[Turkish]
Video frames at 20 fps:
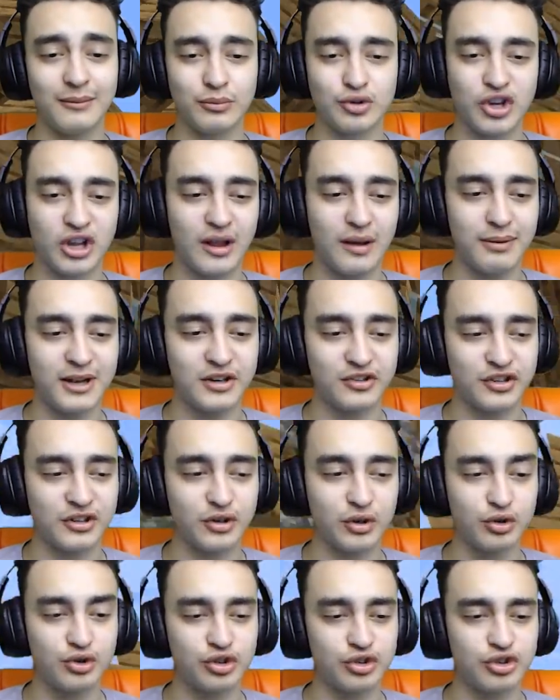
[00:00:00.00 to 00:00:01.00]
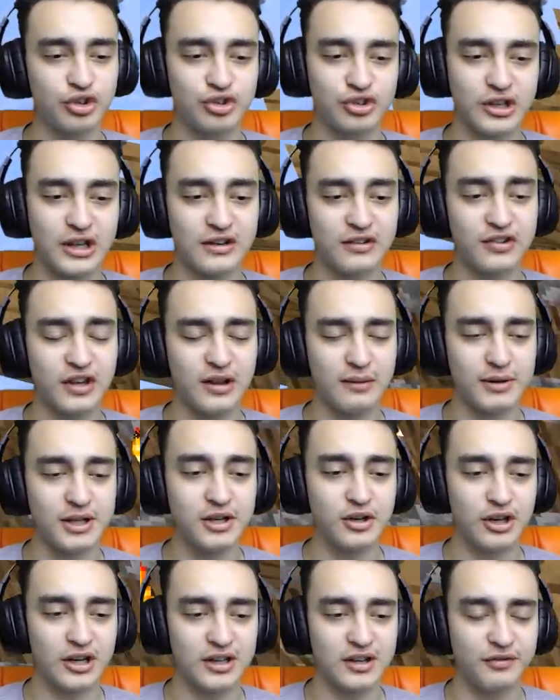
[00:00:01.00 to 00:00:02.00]
olabilir. Şimdi küçük çocuklar
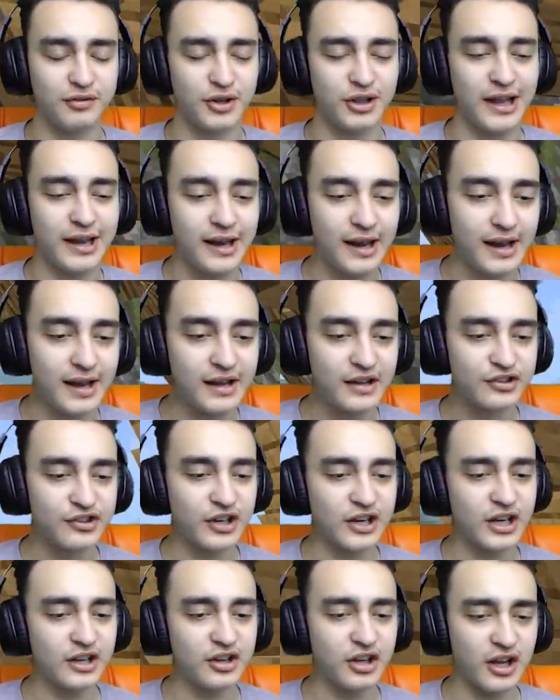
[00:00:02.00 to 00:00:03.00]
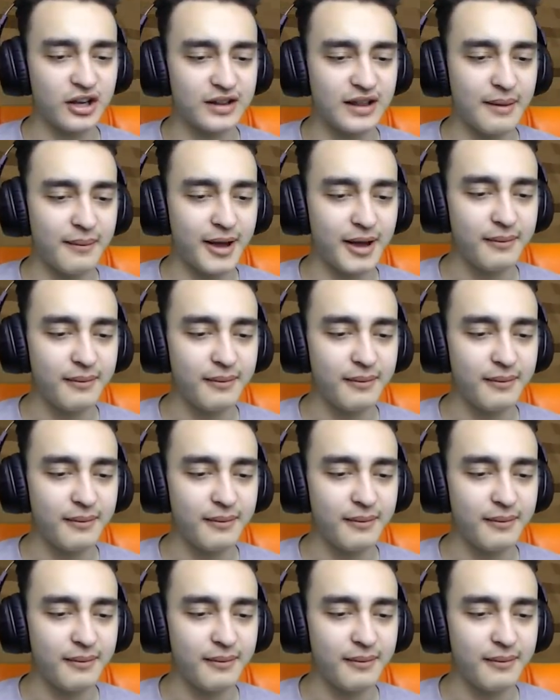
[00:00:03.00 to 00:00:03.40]
hissedebiliyor öyle defalar. Sıkıntı yok tamam.